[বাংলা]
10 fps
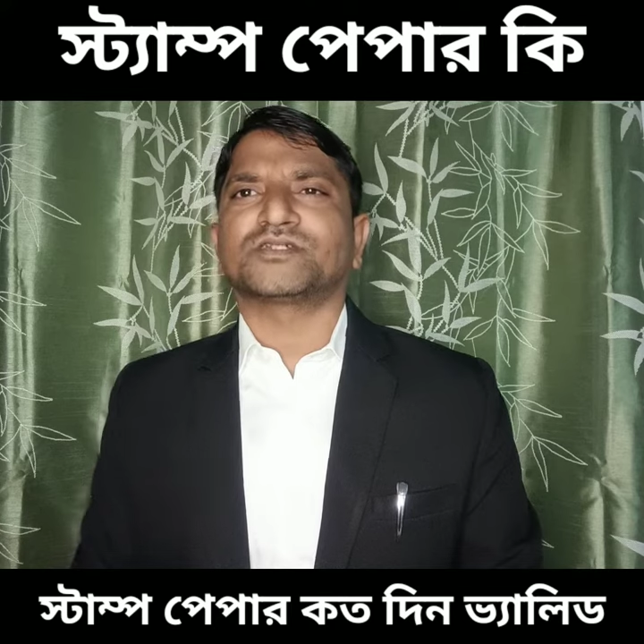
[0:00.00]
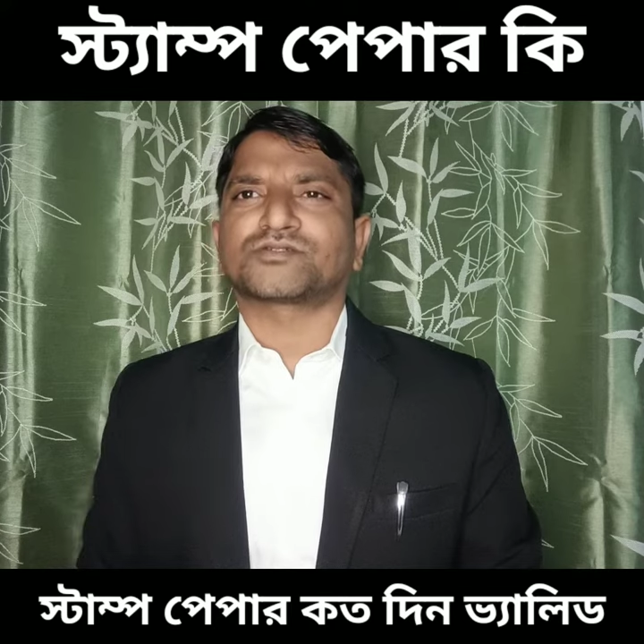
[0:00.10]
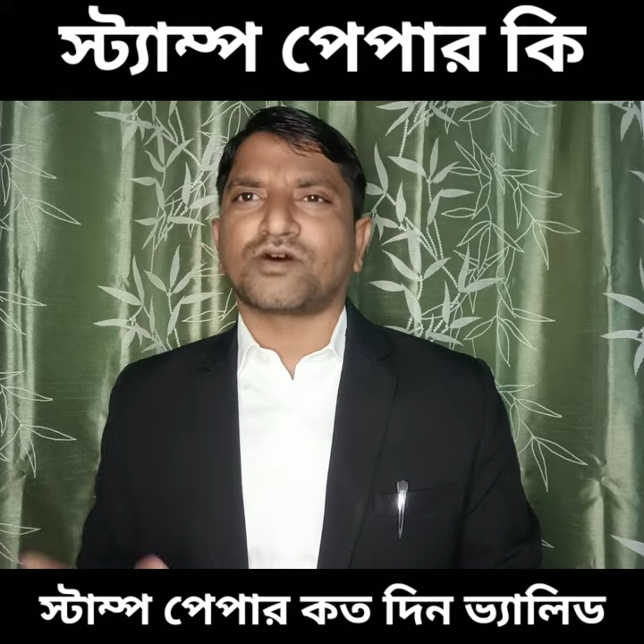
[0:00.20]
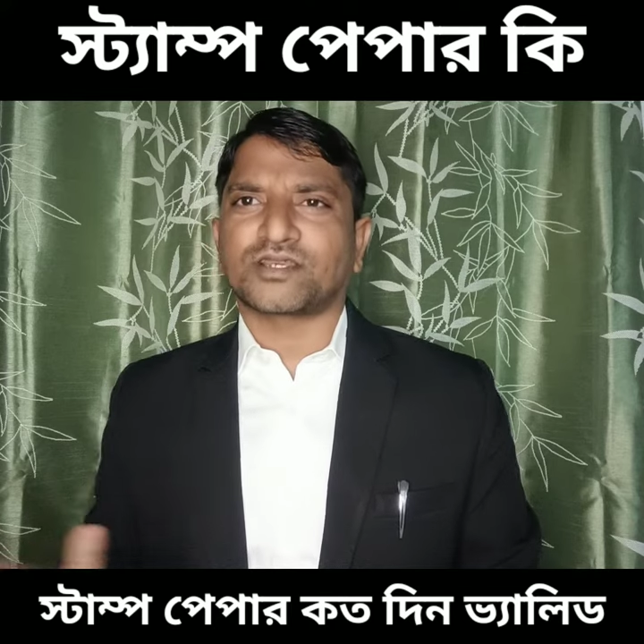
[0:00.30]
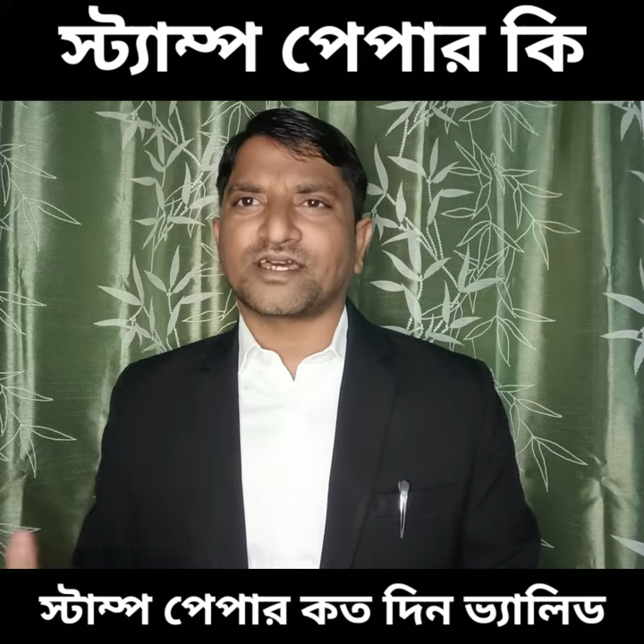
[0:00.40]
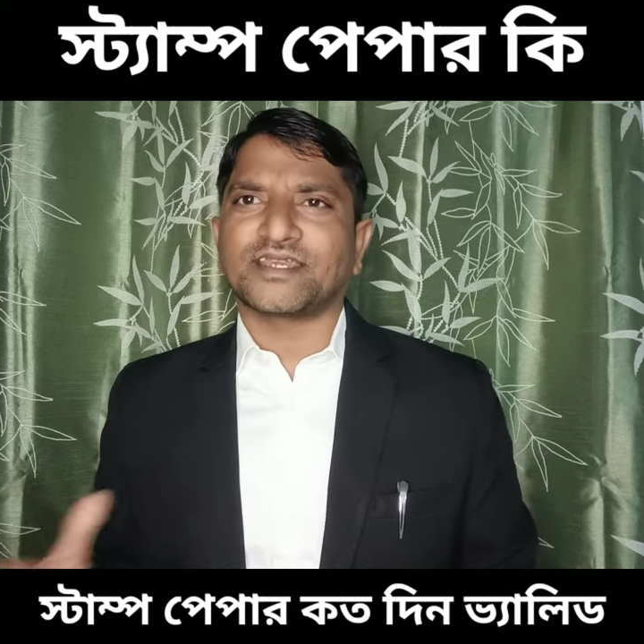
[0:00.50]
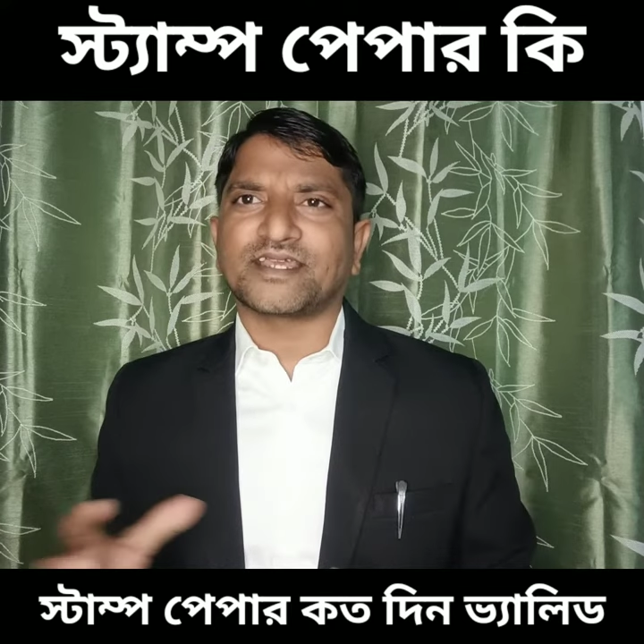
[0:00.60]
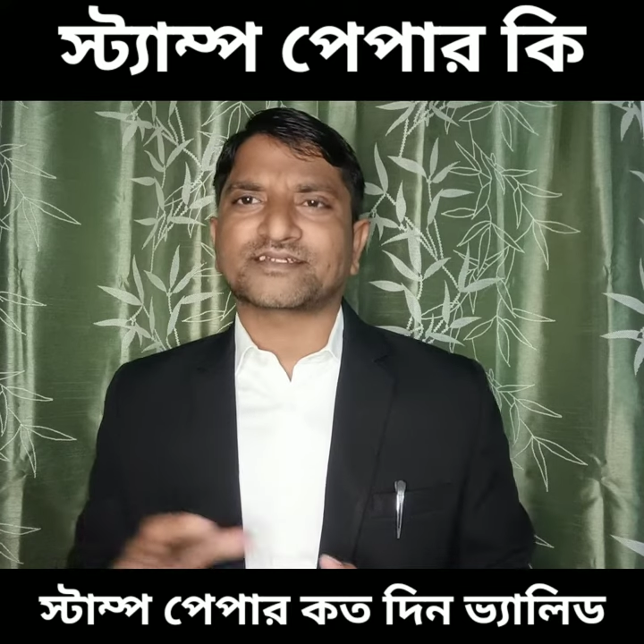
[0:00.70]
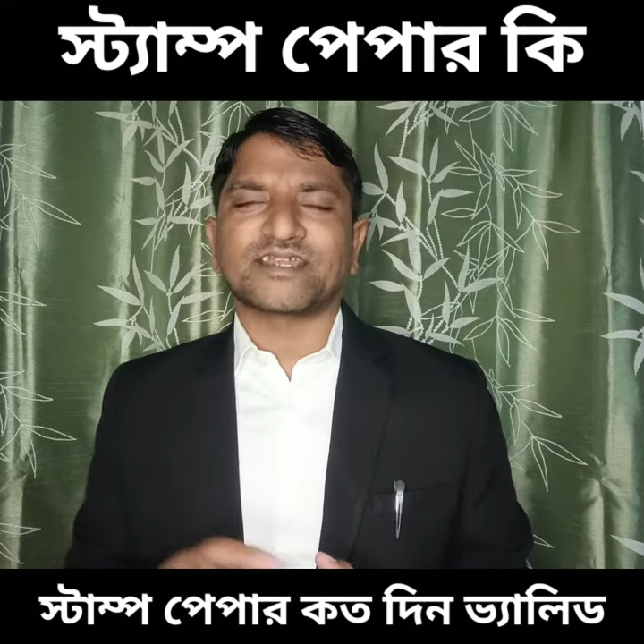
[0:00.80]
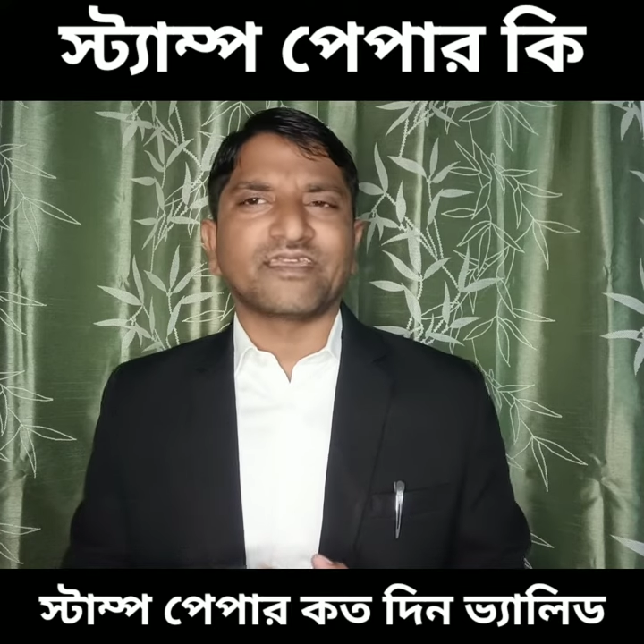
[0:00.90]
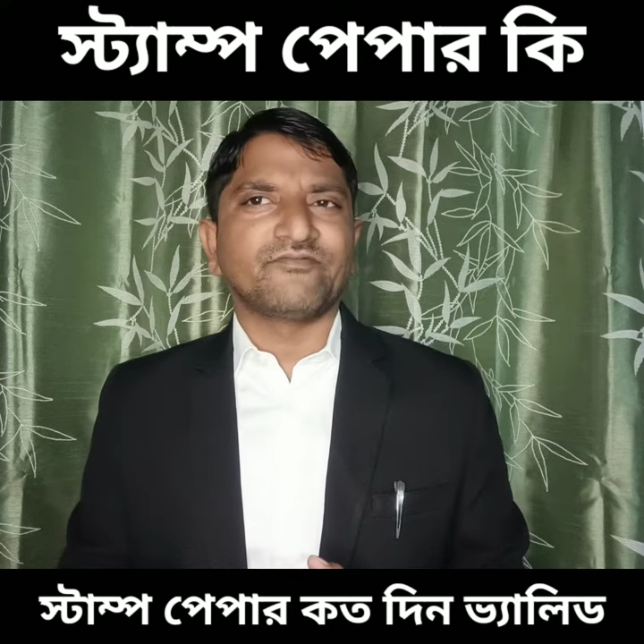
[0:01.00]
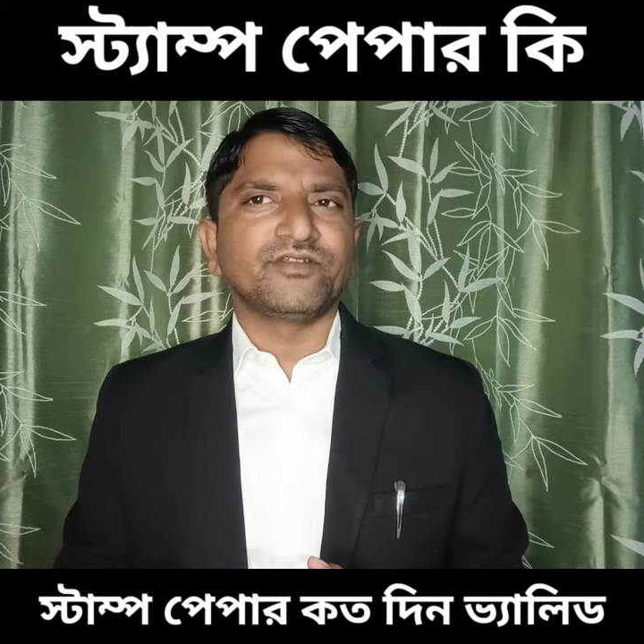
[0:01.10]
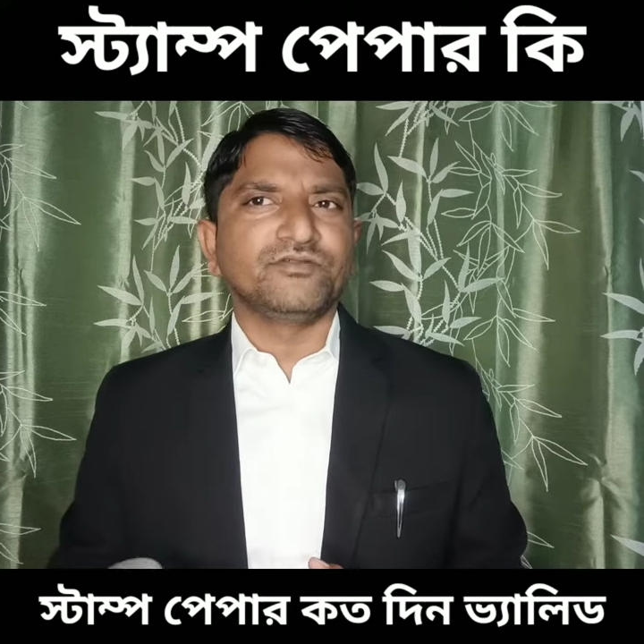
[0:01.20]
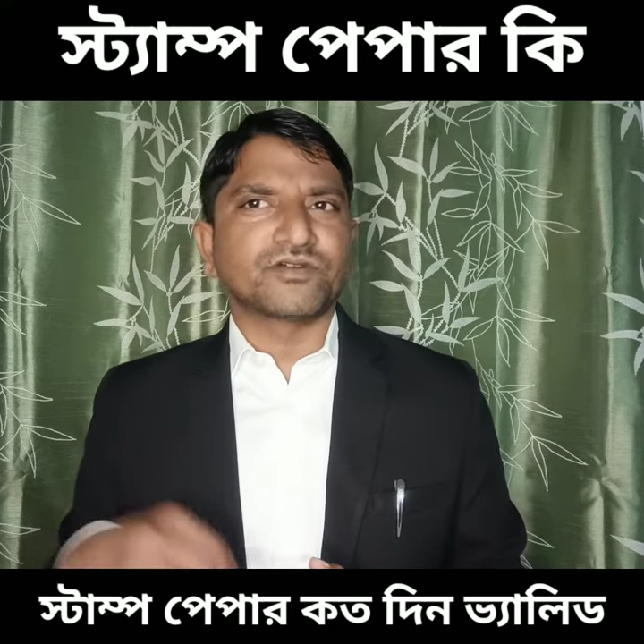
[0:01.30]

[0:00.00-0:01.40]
সরকারের একটা রেভিনিউ